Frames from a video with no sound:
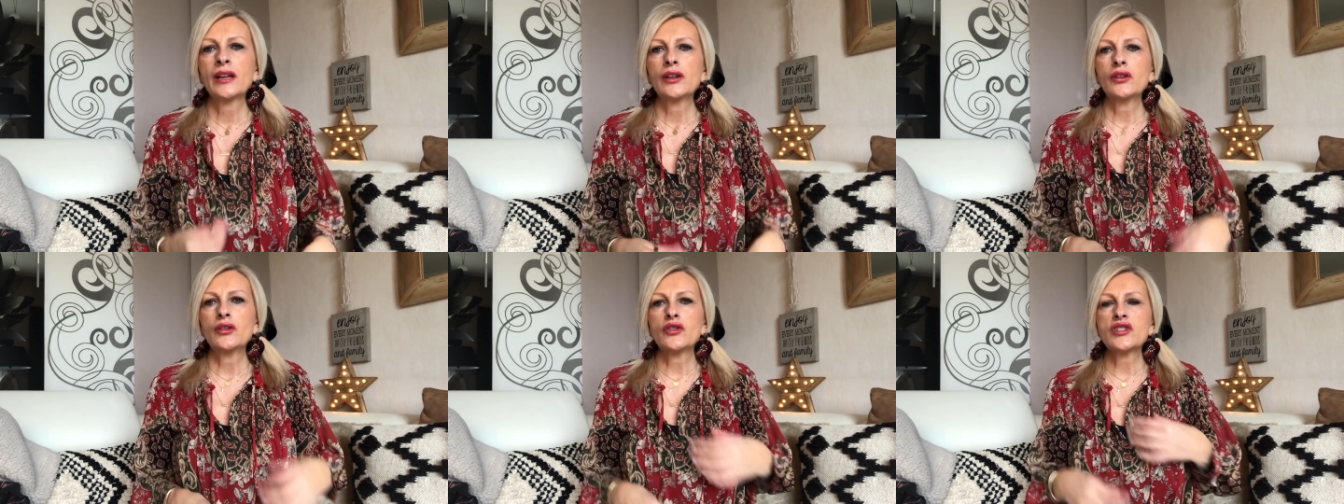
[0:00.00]

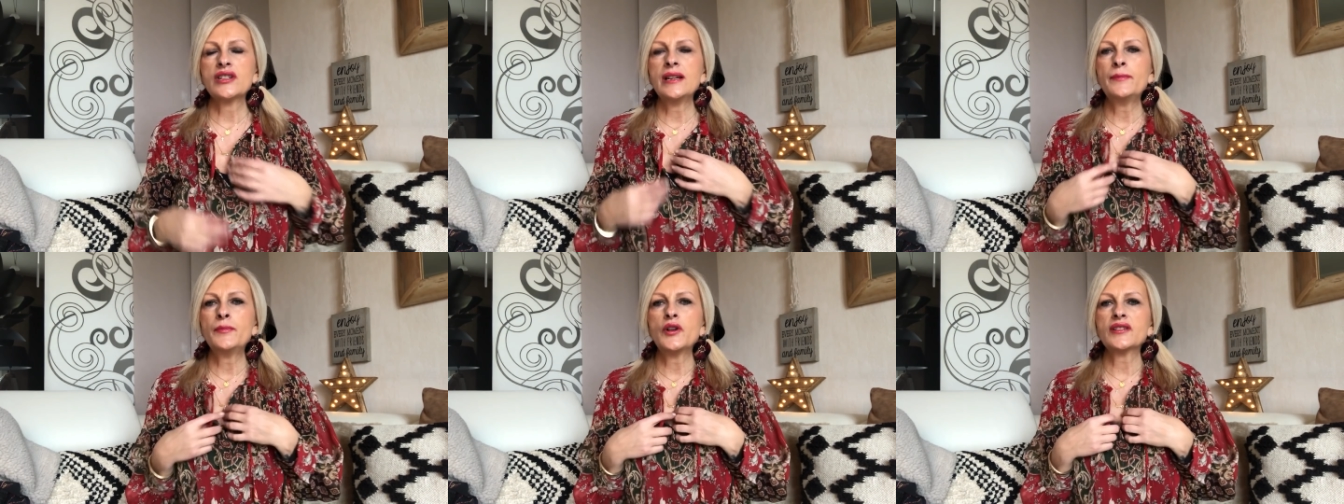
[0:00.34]

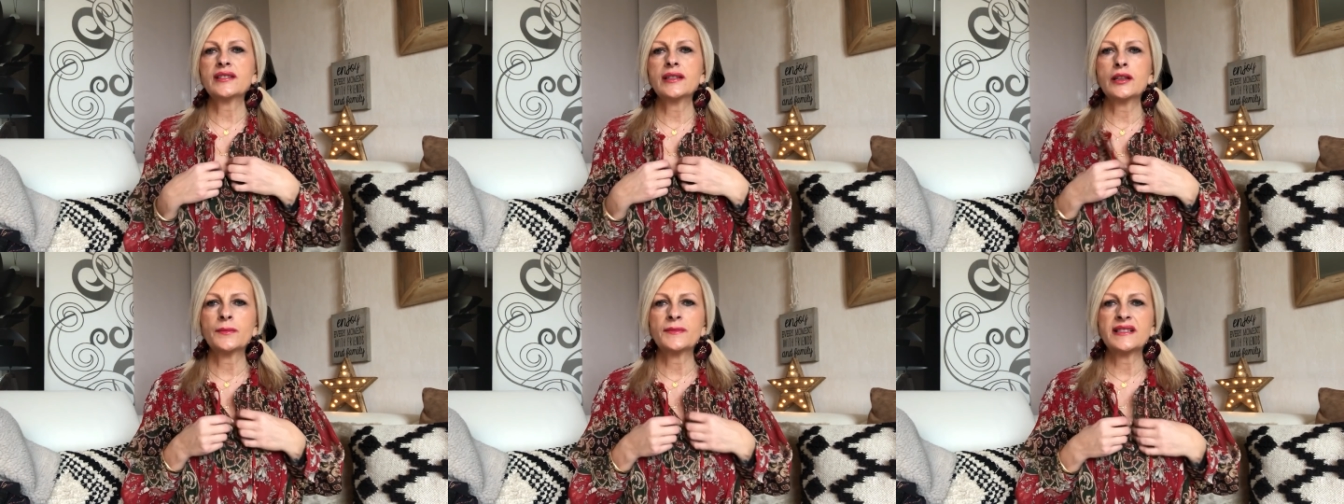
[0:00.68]
je l'ai
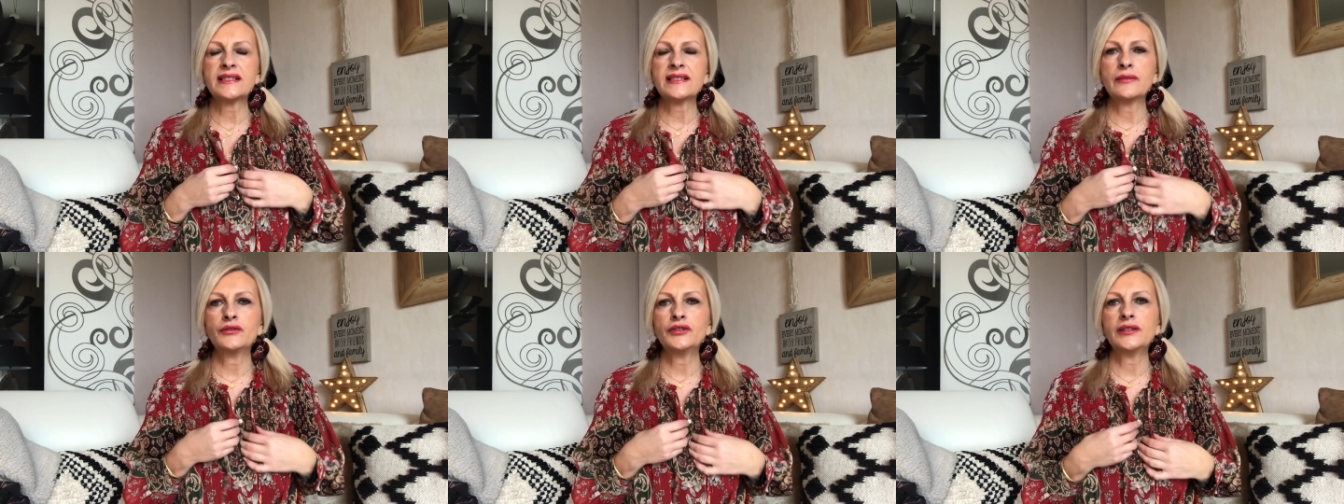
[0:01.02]
portée comme
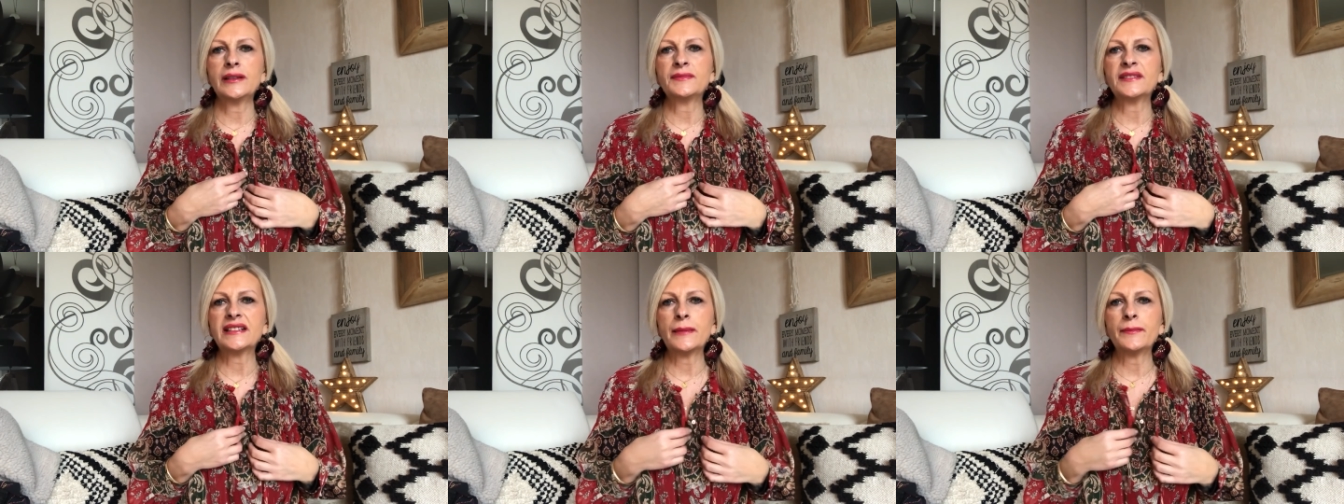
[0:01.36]
ça, ça vous donne
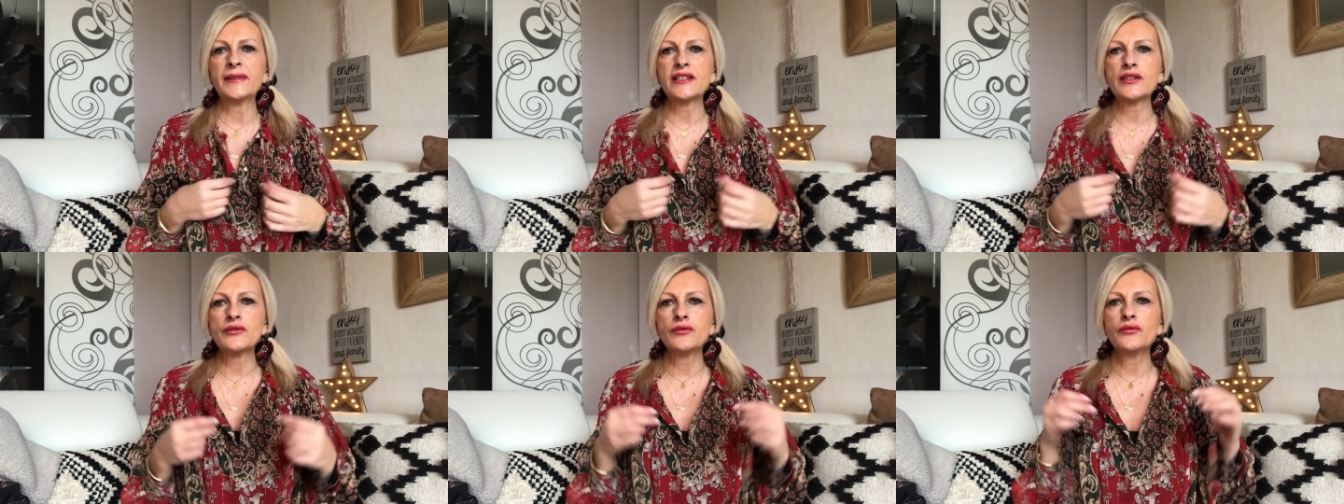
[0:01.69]
un petit
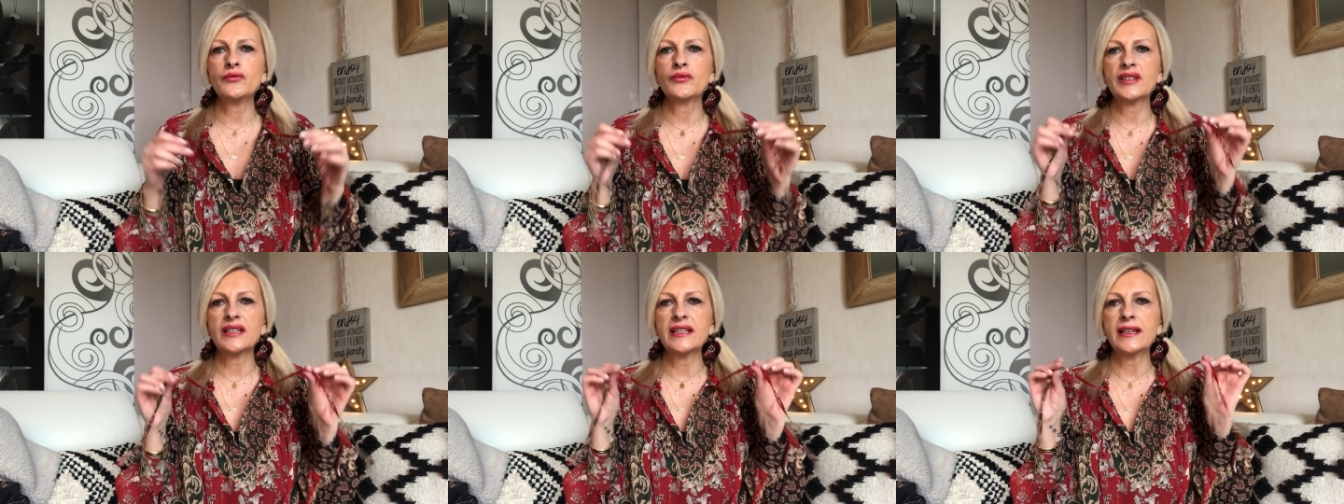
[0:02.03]
aperçu.
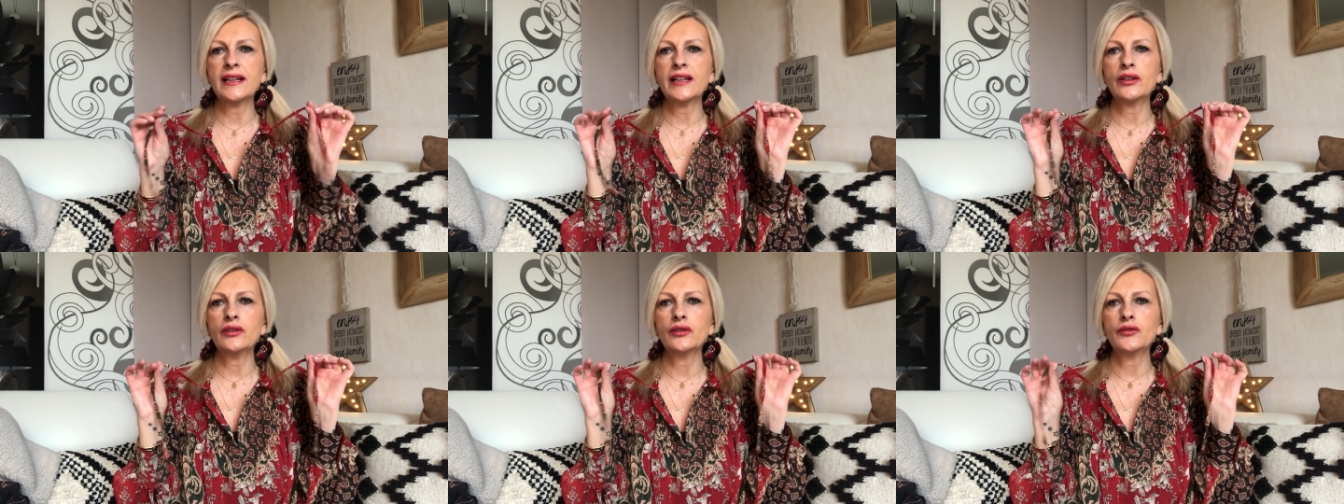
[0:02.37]
Donc il y
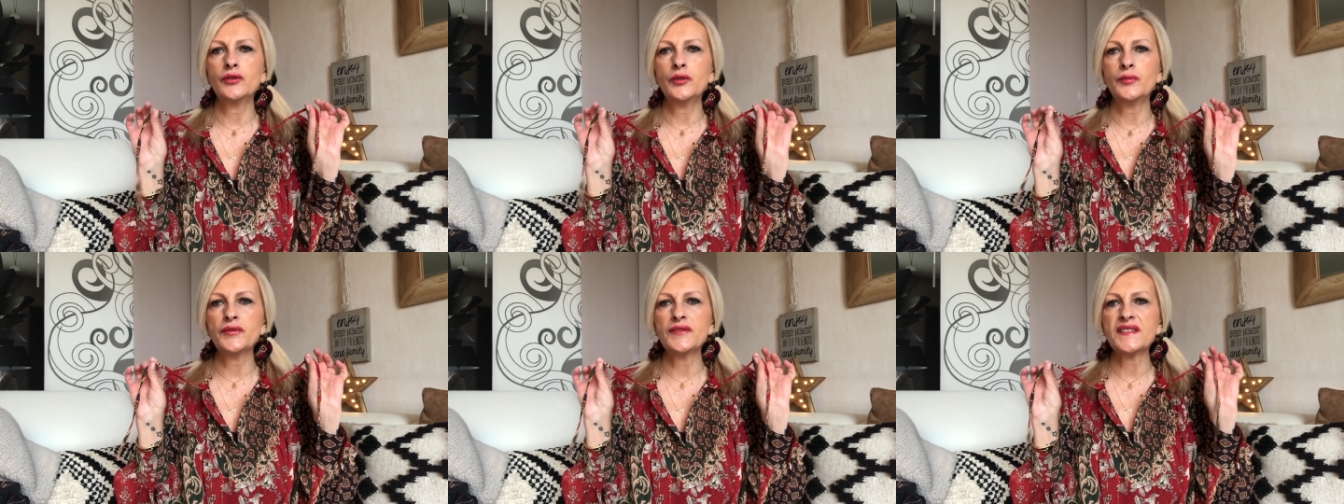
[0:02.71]
a
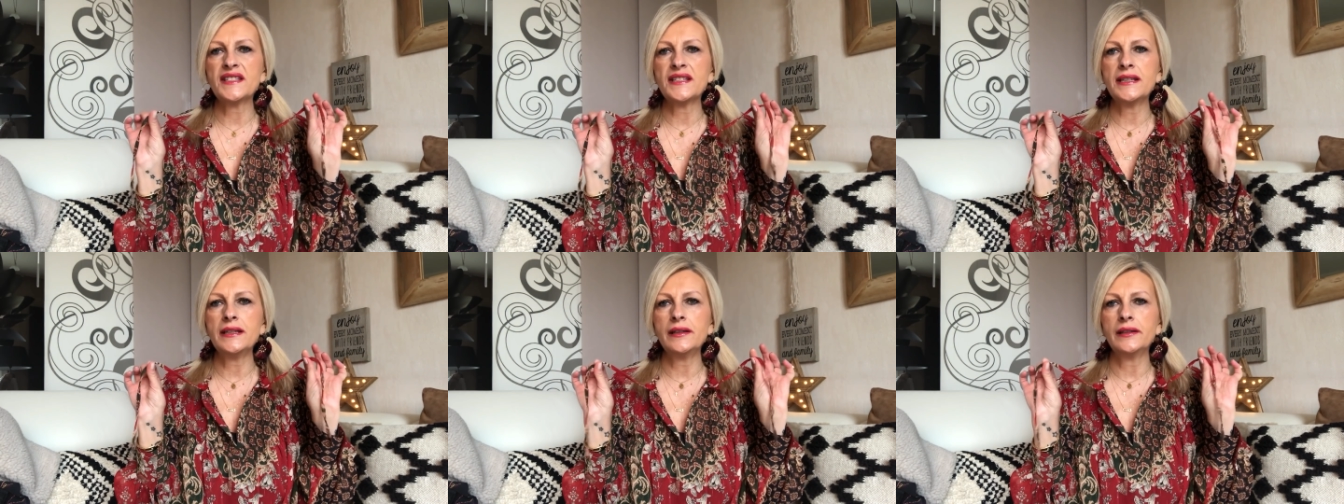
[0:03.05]
deux
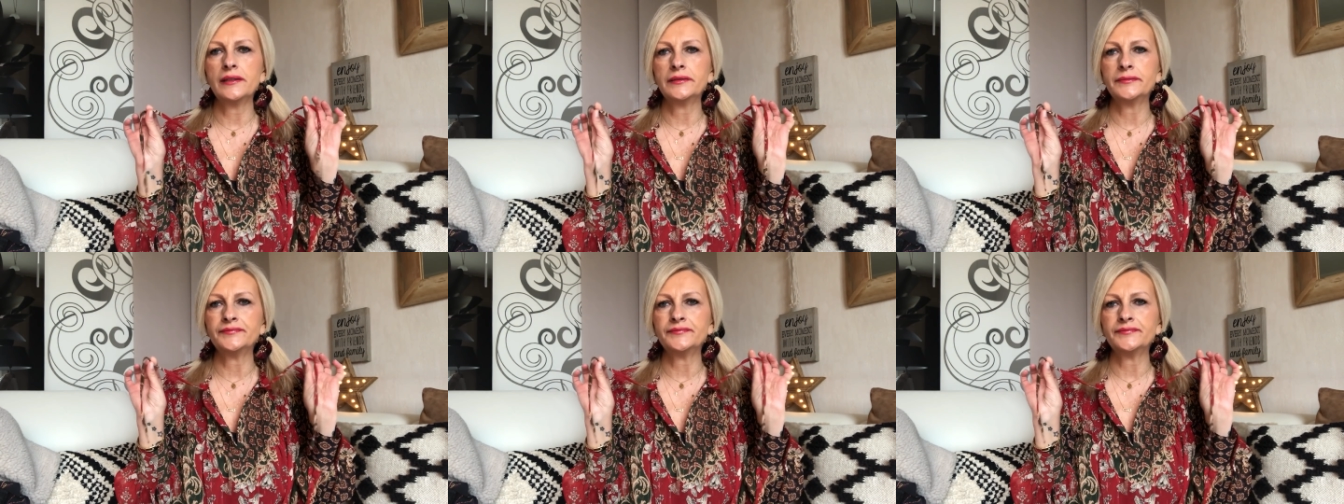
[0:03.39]
petits,